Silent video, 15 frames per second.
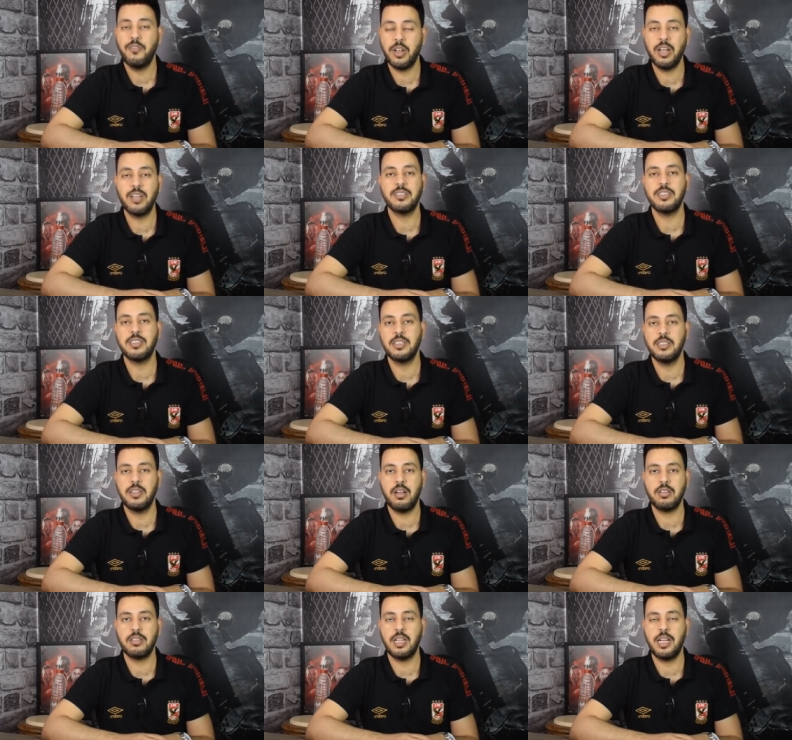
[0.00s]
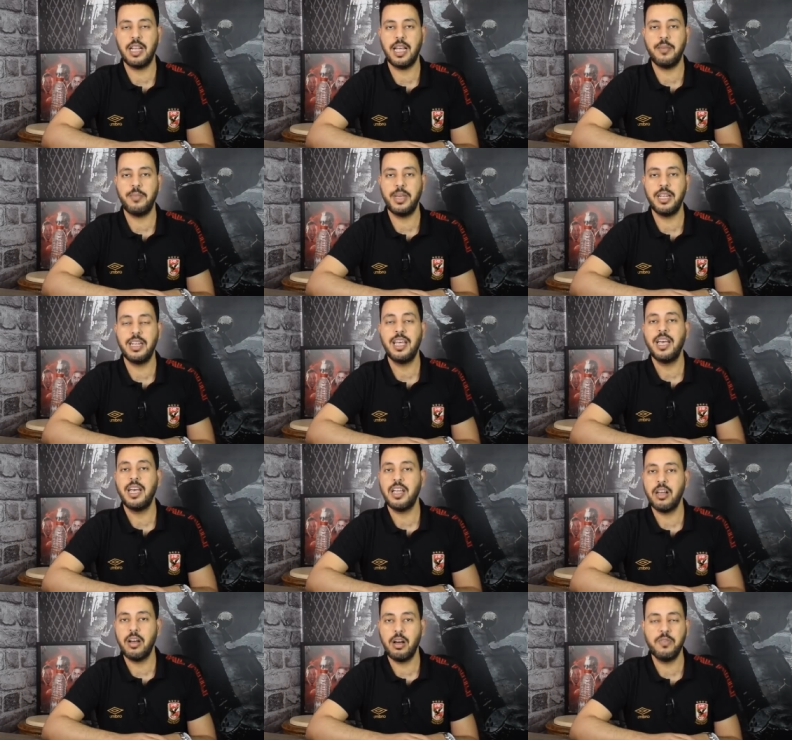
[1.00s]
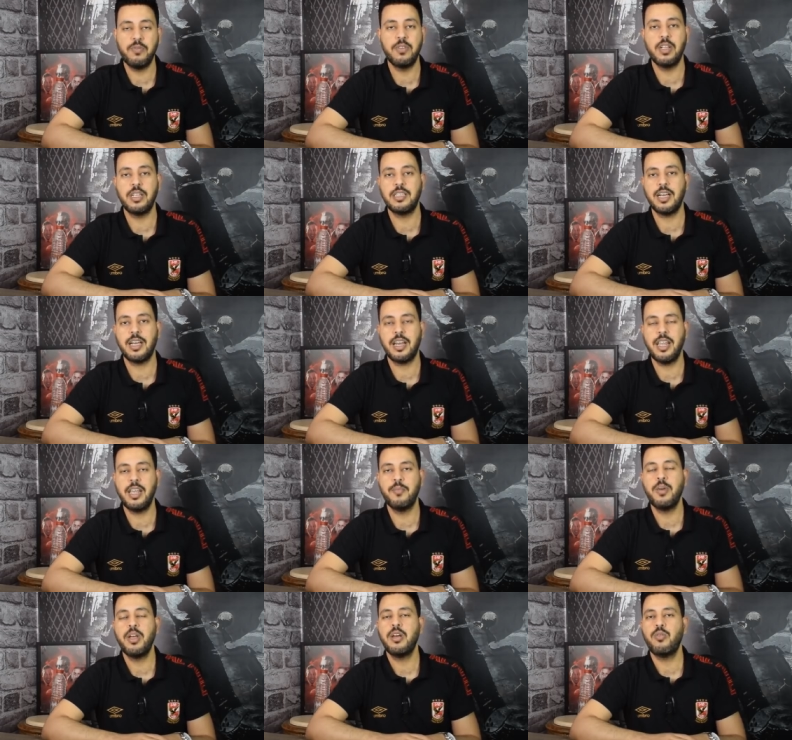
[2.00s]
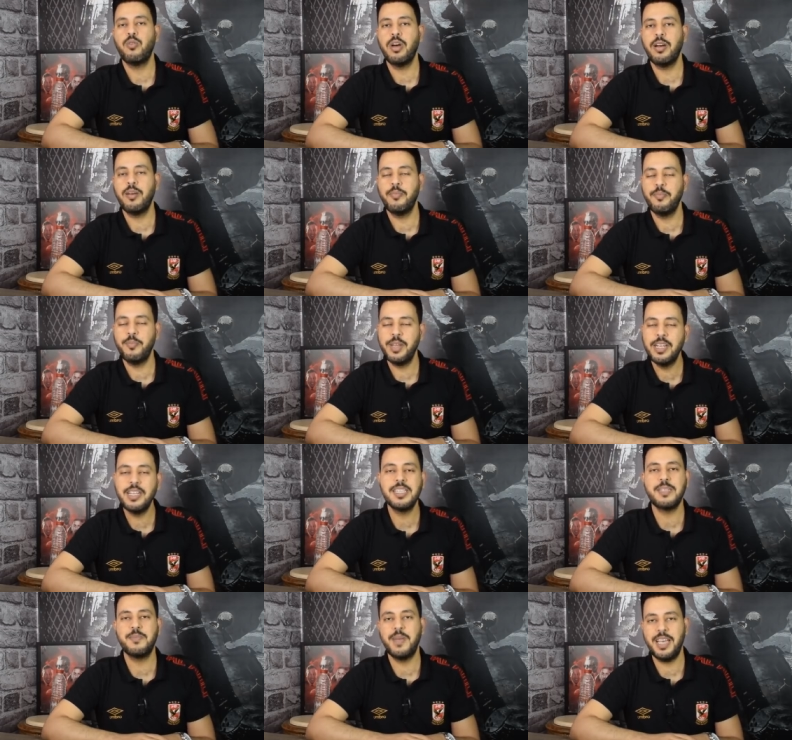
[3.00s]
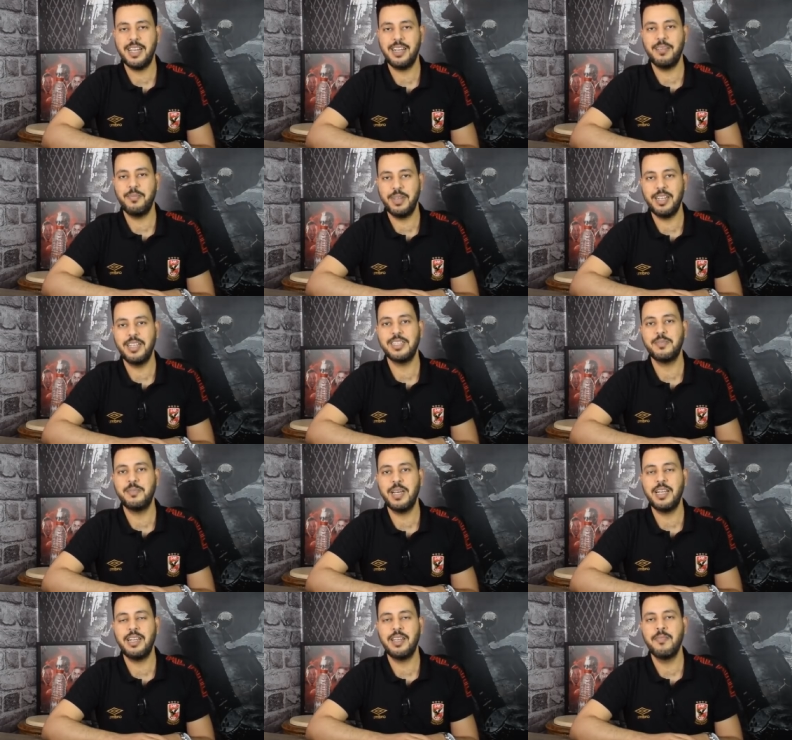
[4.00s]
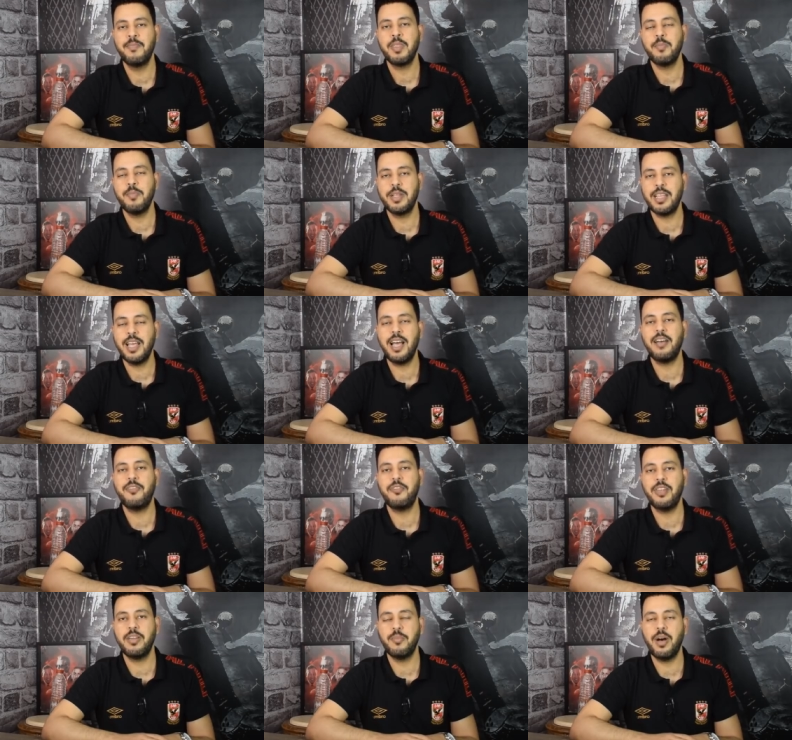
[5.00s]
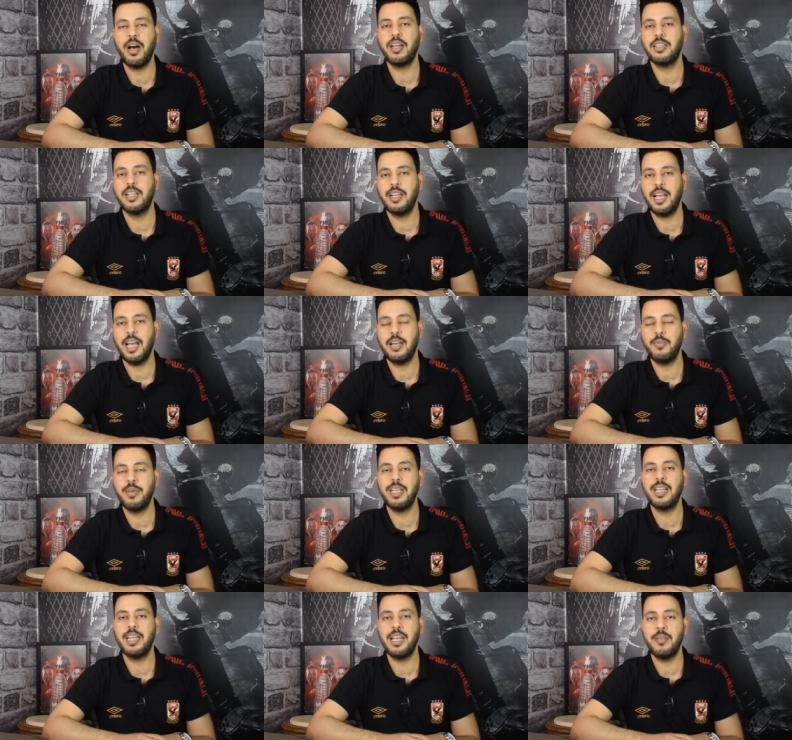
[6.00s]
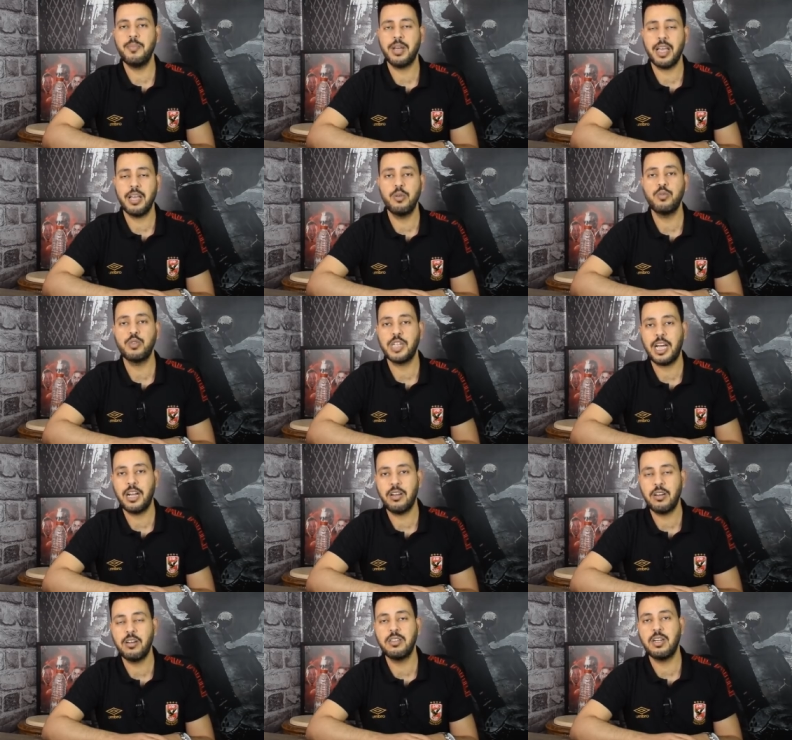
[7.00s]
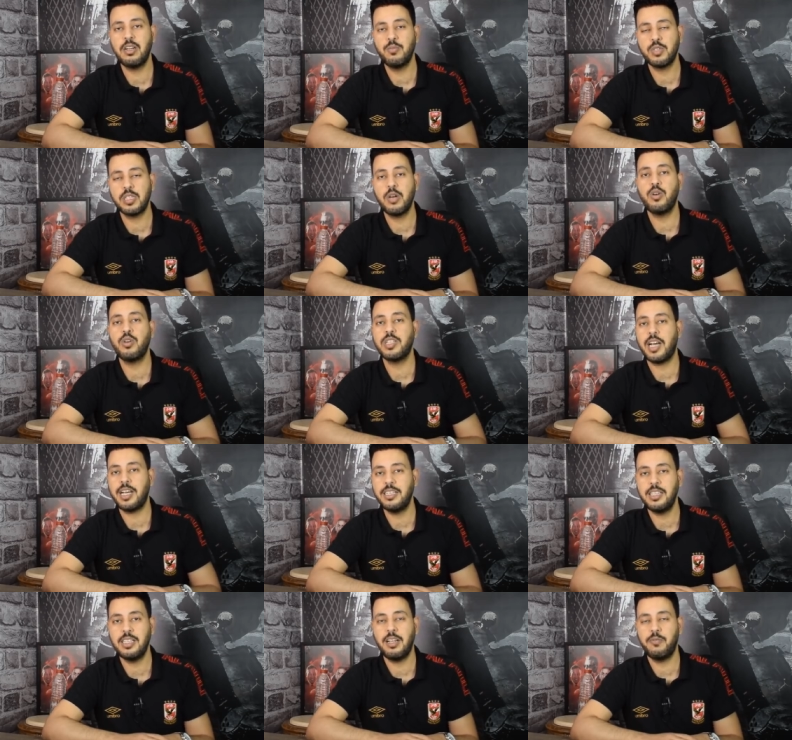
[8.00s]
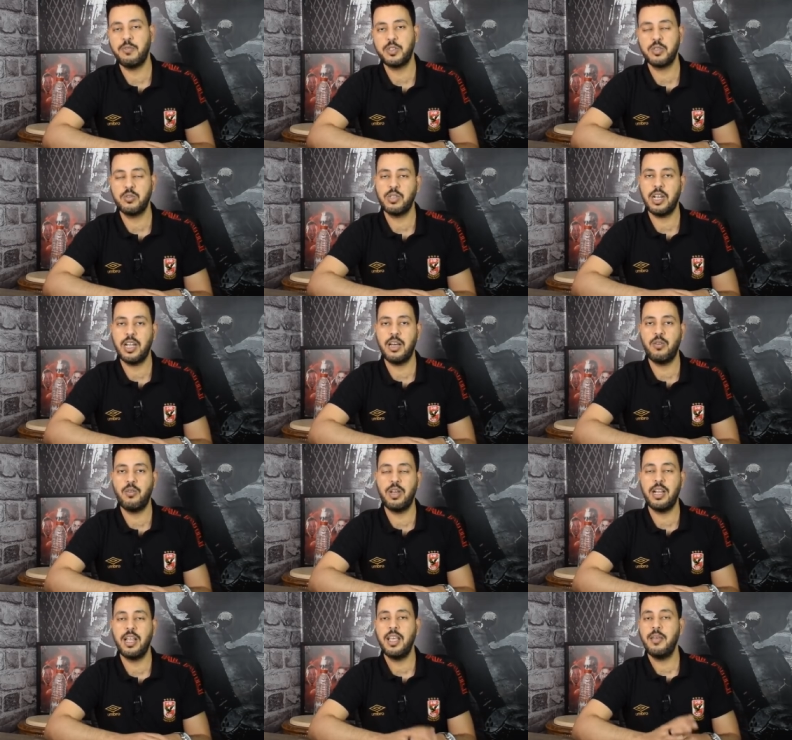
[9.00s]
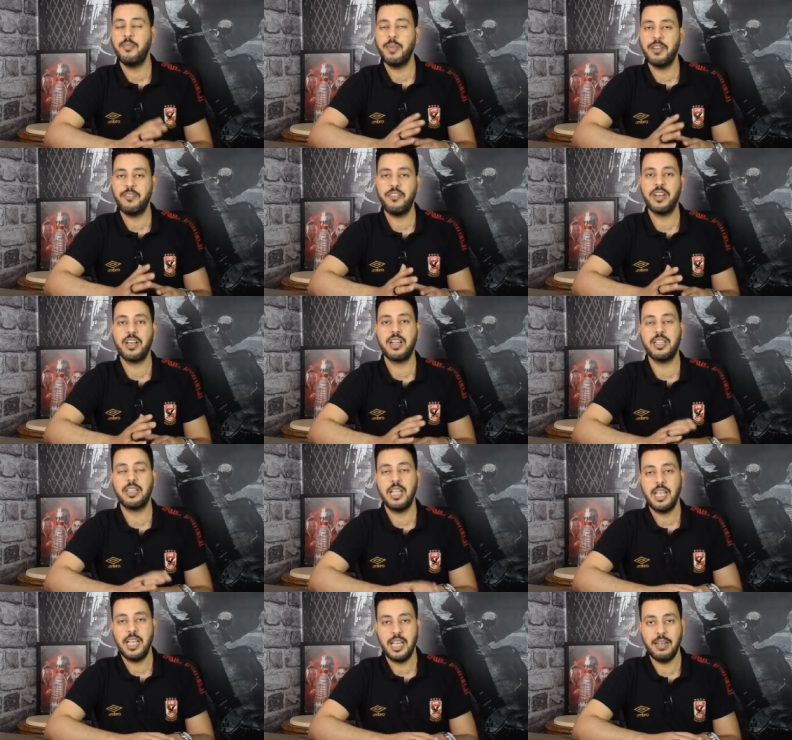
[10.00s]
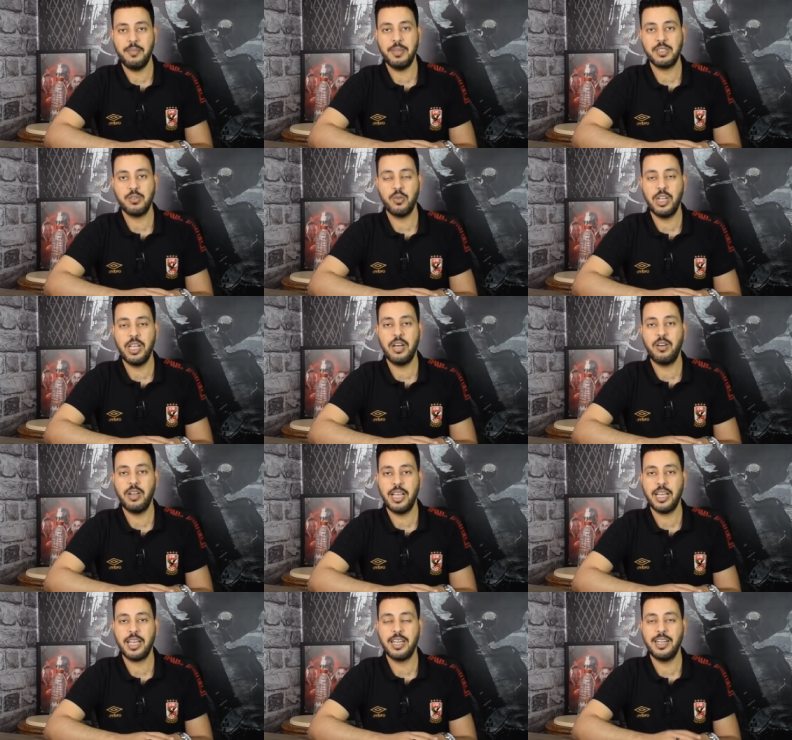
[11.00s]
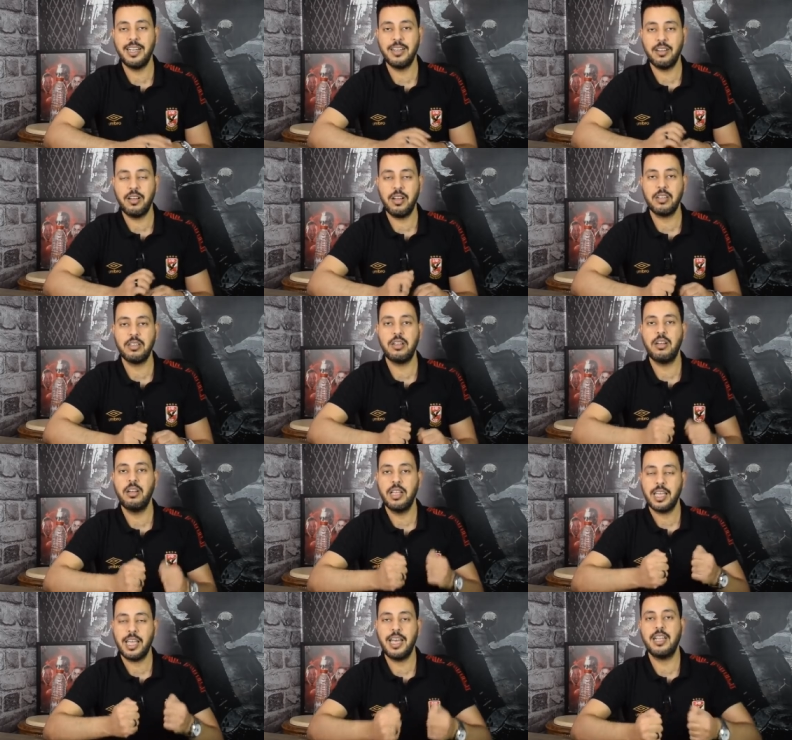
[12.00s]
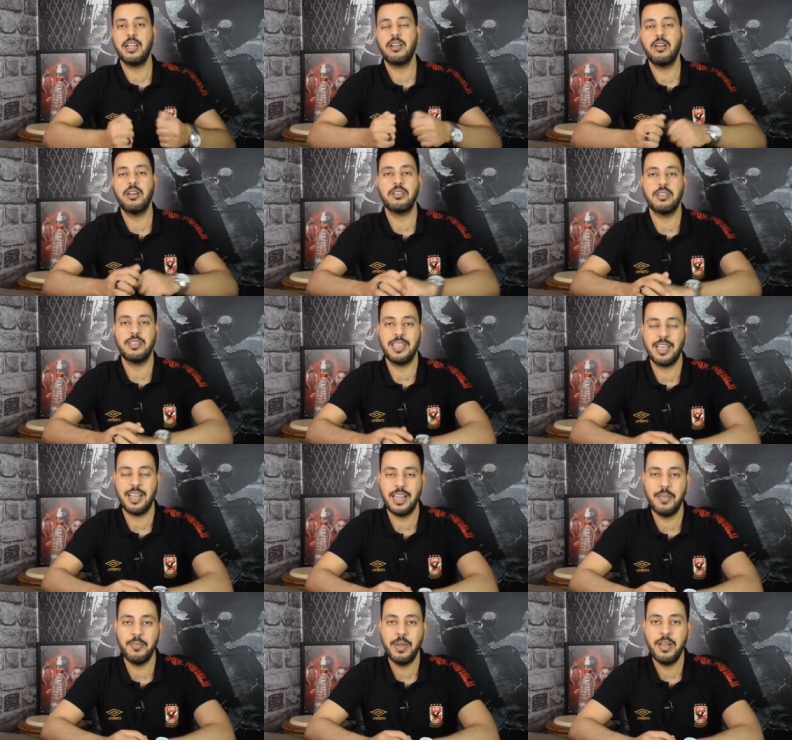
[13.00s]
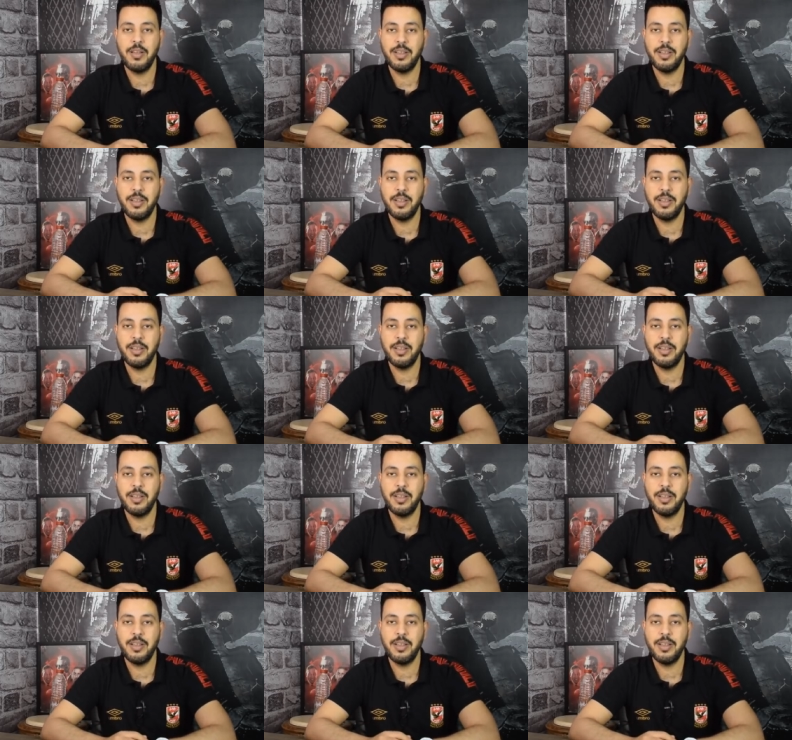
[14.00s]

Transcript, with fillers: فلقطه النهارده اللاعبين هي افضل تكريم وبالنسبه لي بالنسبه لي بتعفي بعض اللاعبين اللي ما كانوش على قدر المستوى وتحديدا في الشوط الاول من فكره المسؤوليه ولكن النهارده كانت لقطه تكريم